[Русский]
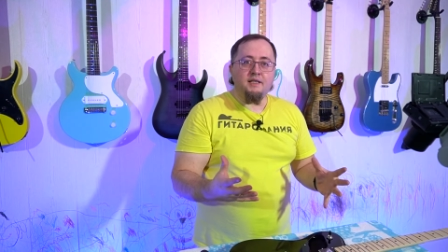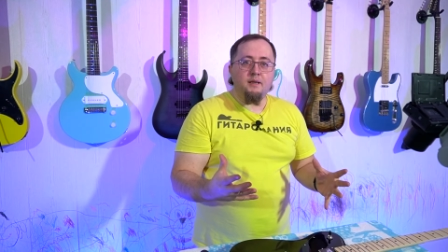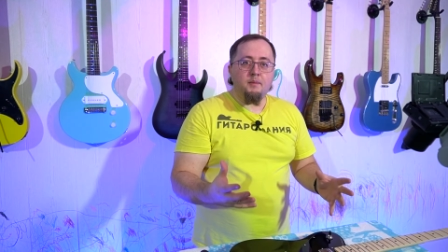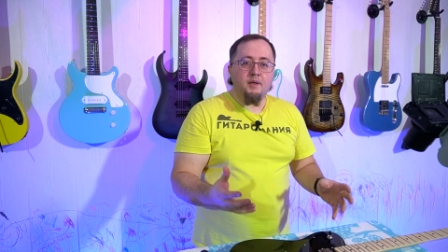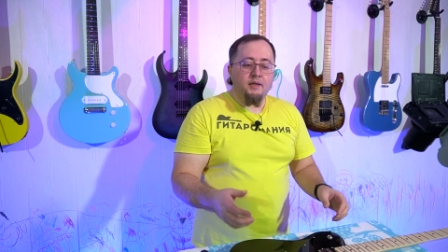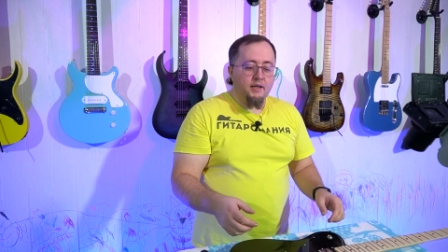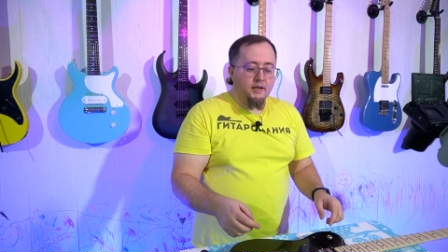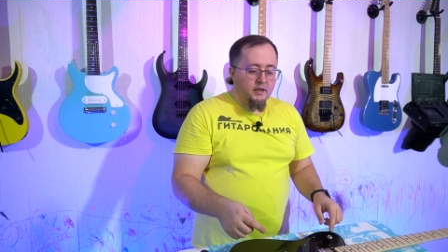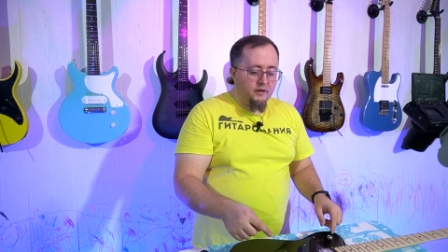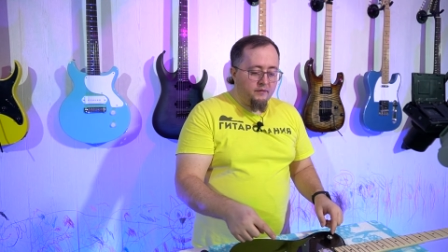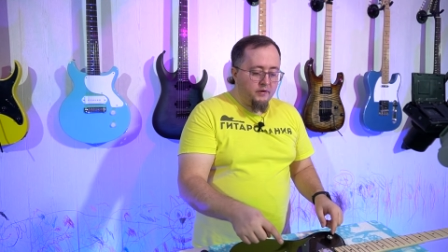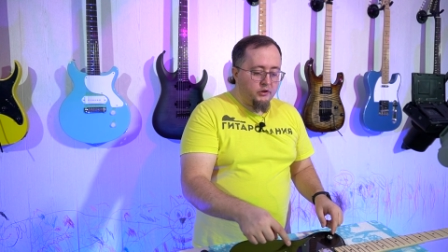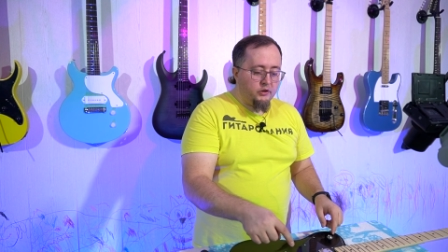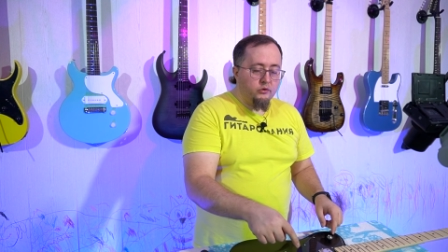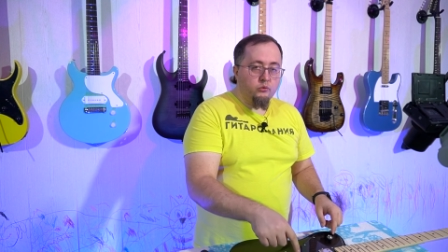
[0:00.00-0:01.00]
снимать такие
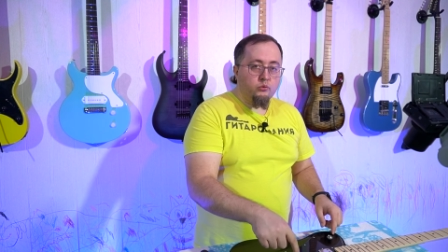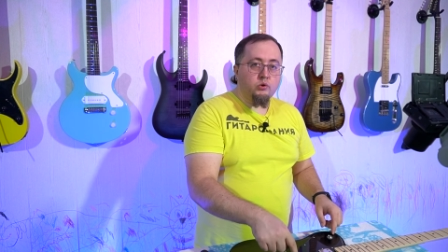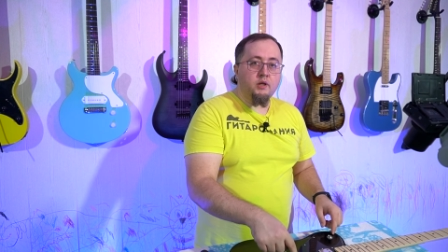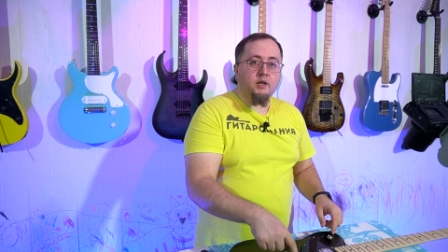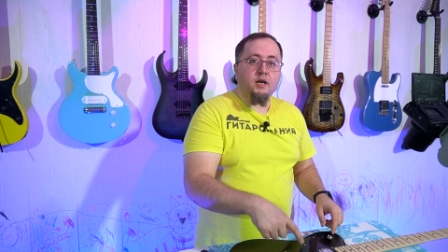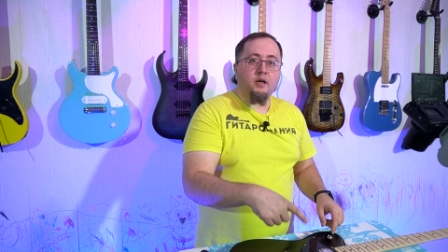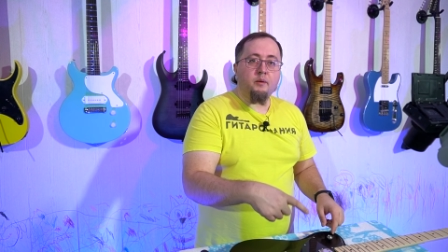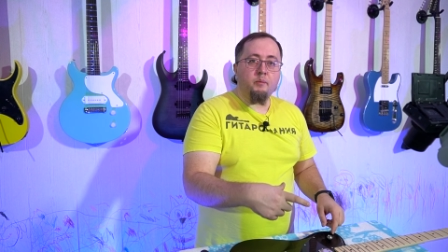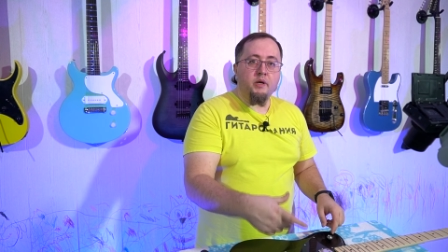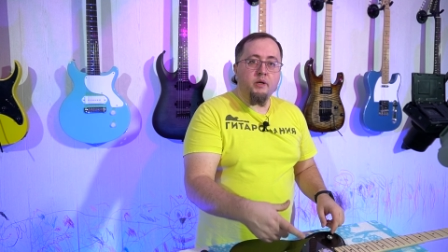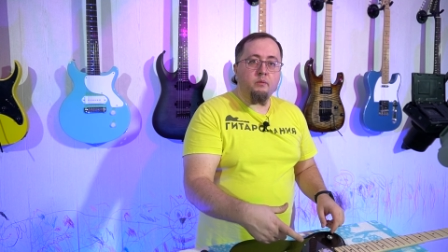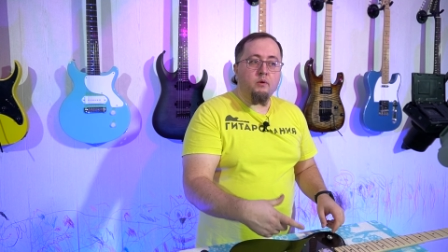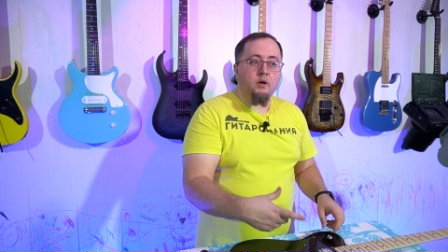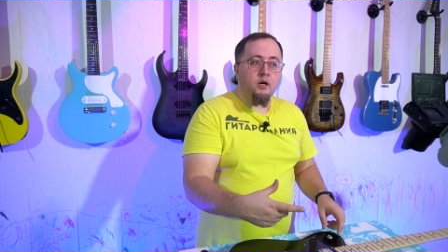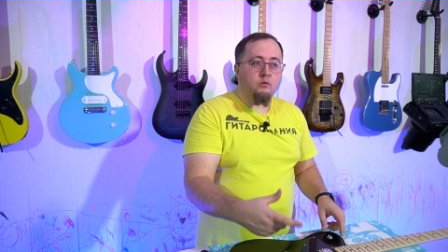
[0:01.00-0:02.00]
вещи нужно как
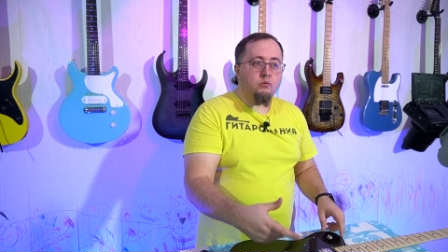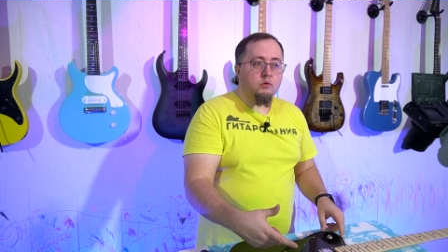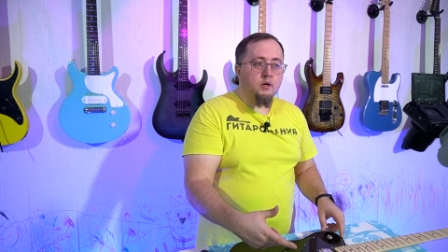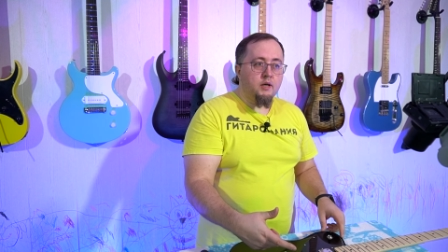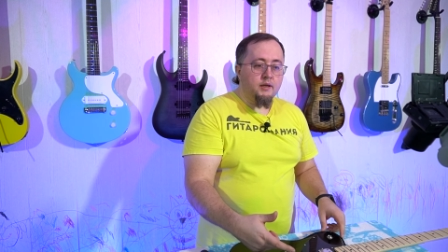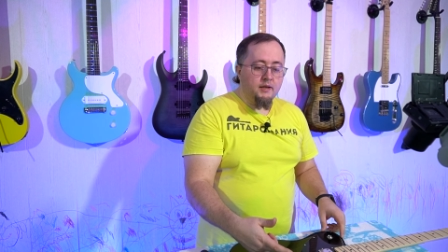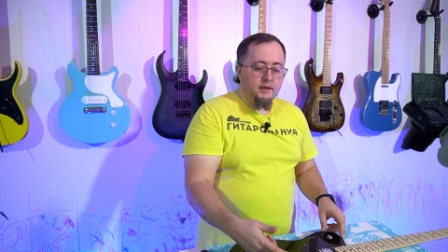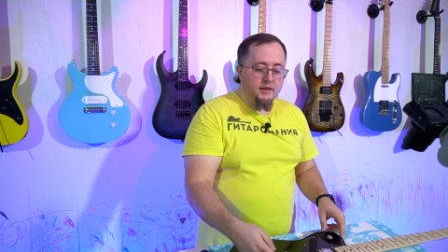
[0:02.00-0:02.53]
минимум аккуратно.